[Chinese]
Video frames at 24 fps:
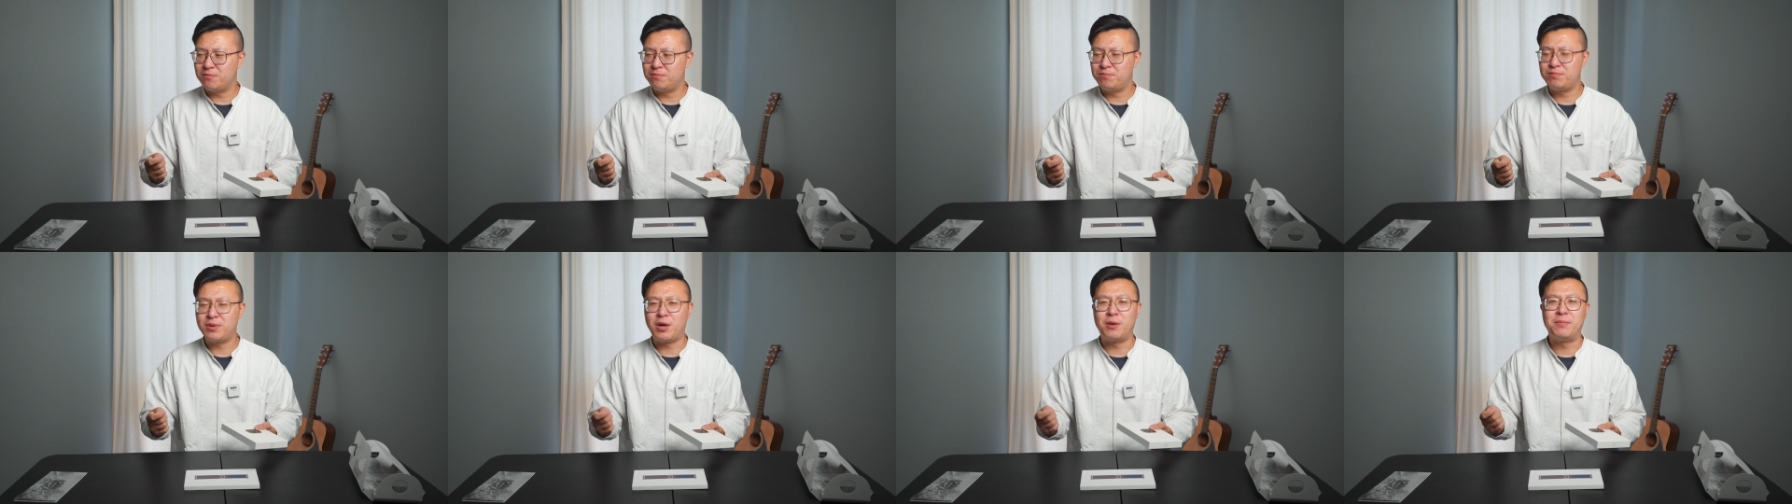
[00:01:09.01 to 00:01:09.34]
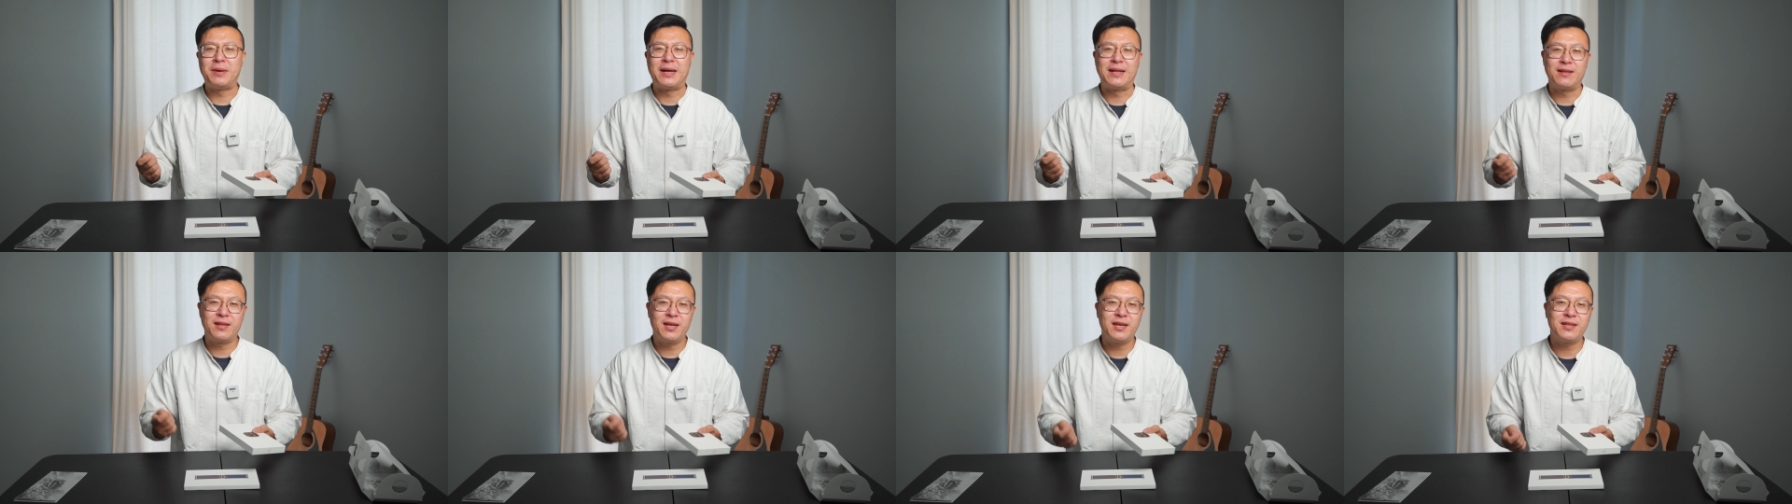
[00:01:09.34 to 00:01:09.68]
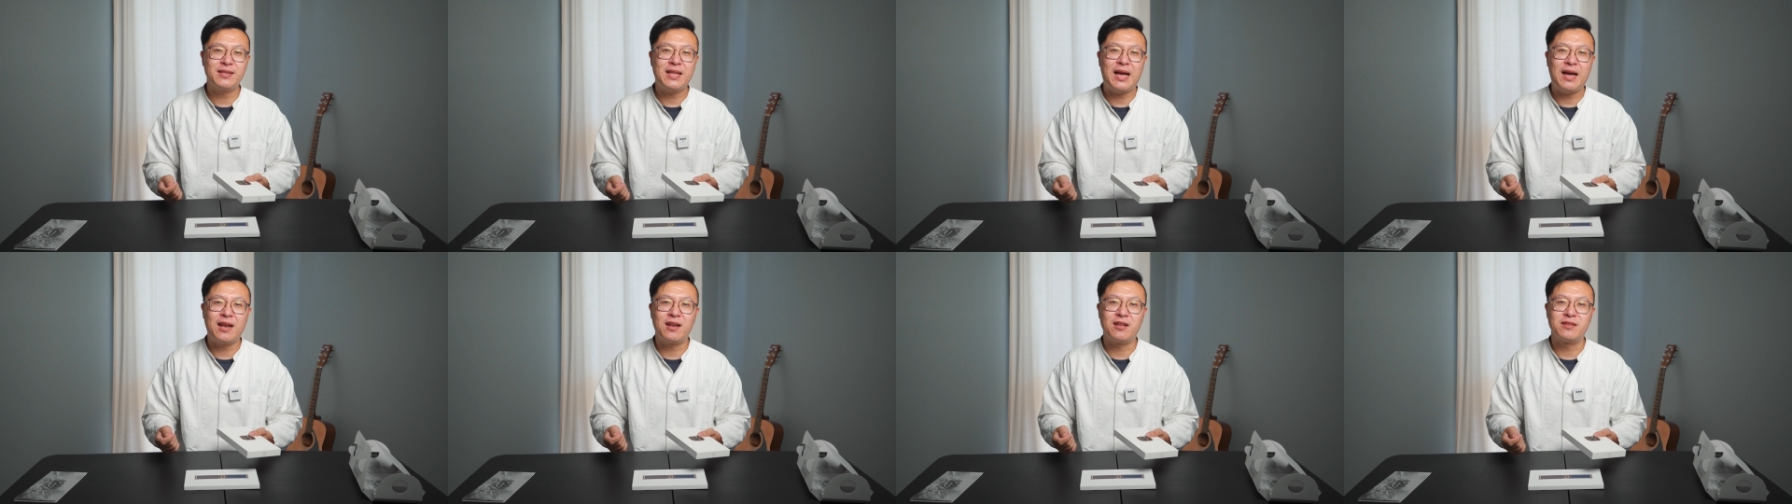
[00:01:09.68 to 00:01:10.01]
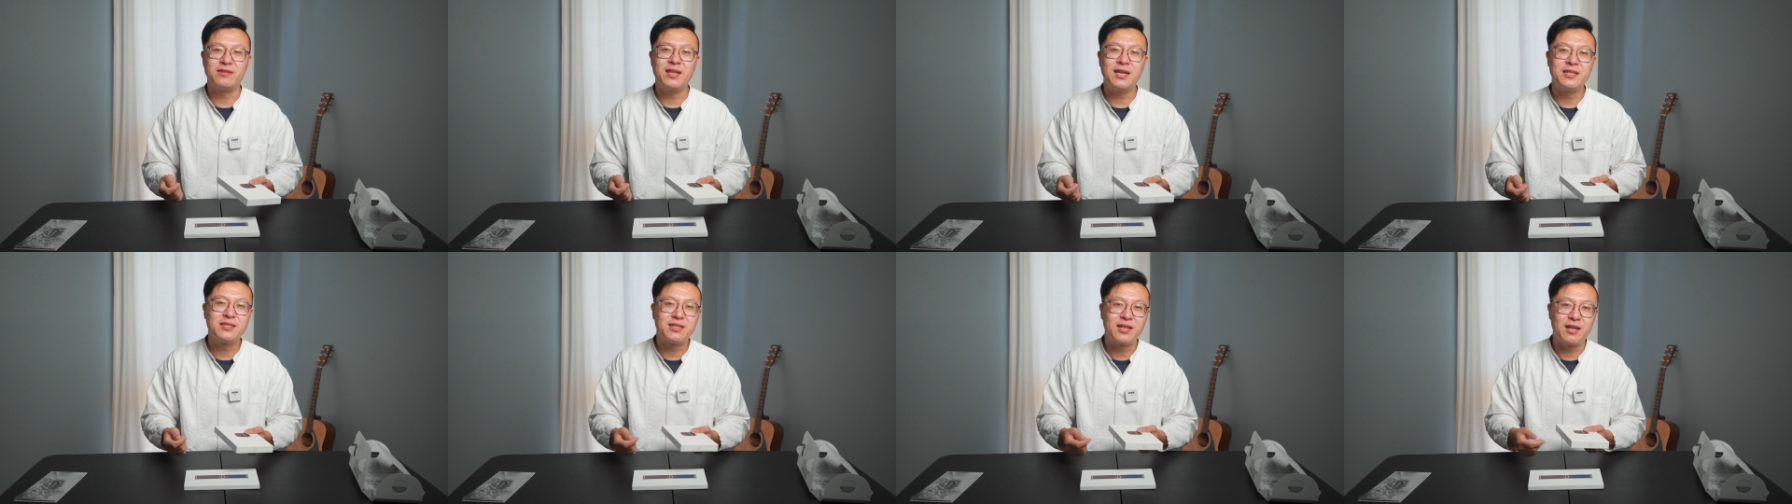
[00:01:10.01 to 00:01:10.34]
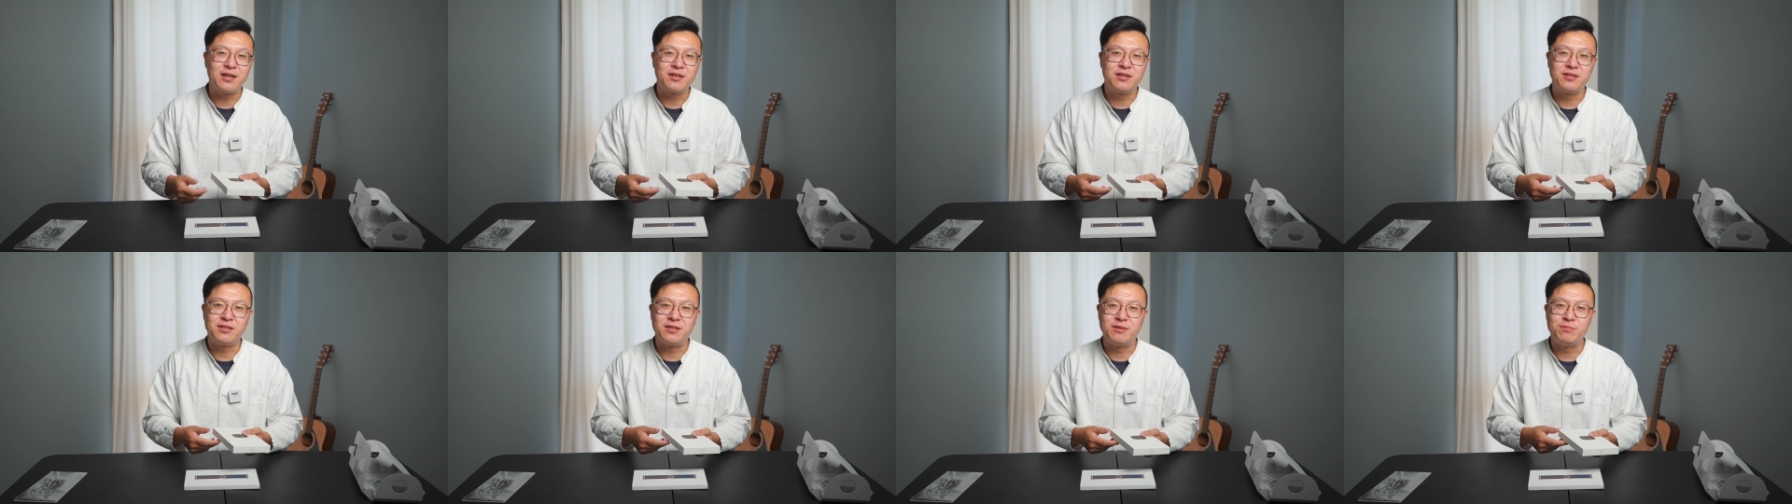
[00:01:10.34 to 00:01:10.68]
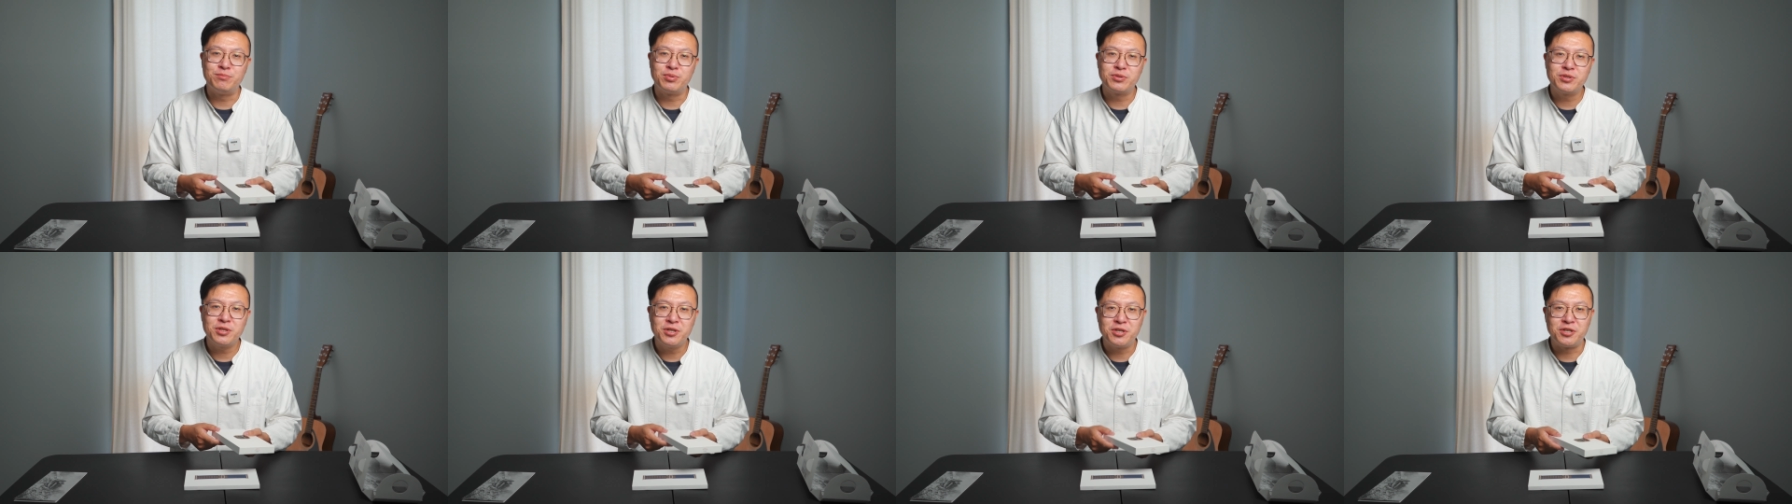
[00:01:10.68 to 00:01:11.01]
表盘太大了，戴起来可
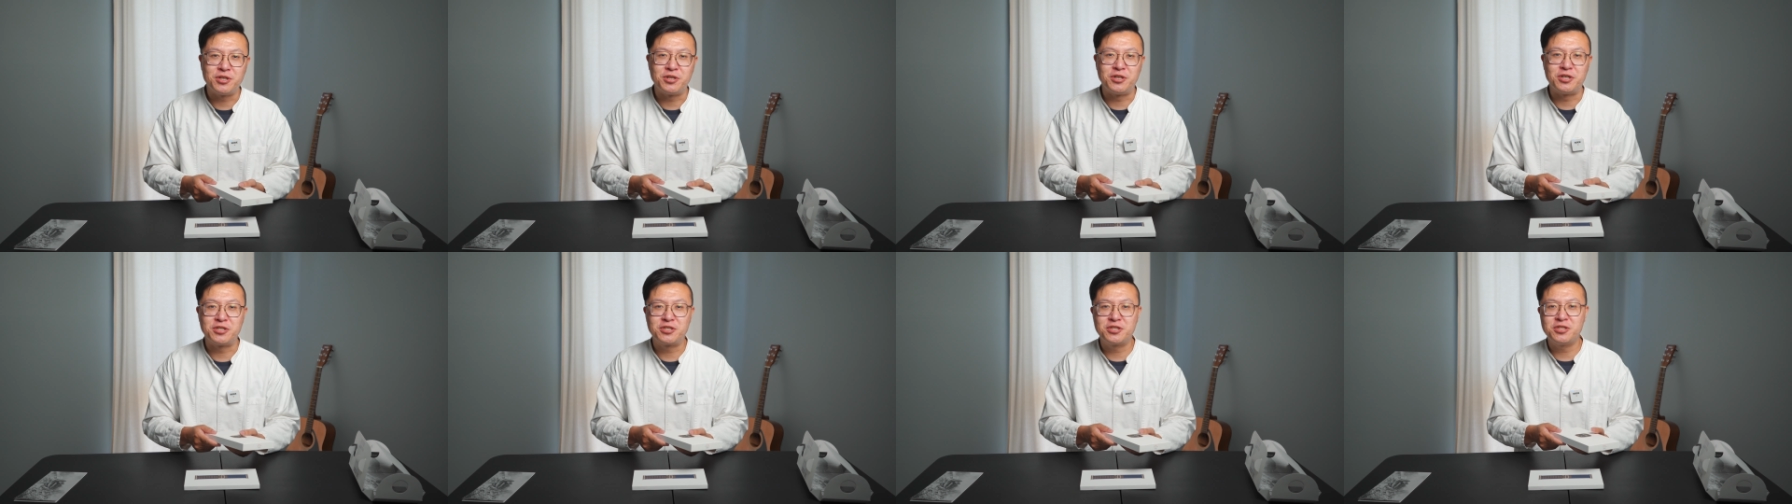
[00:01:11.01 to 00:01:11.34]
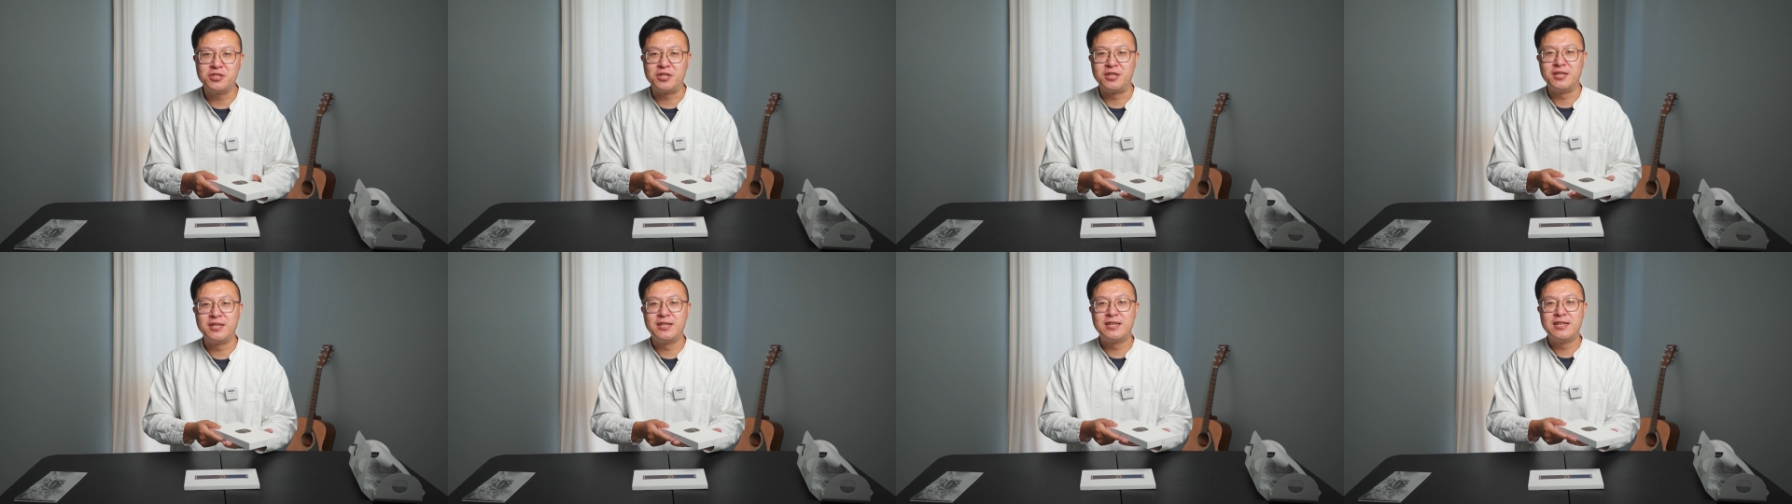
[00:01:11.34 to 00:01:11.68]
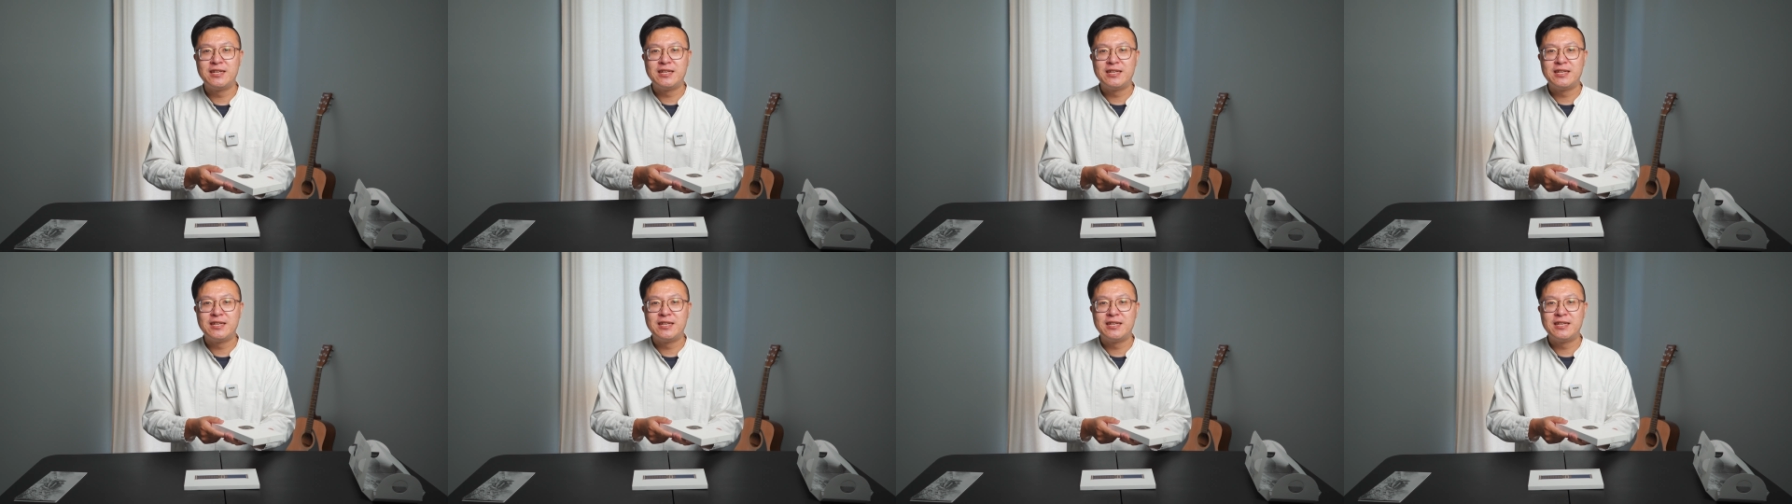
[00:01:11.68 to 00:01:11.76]
能不是很合适。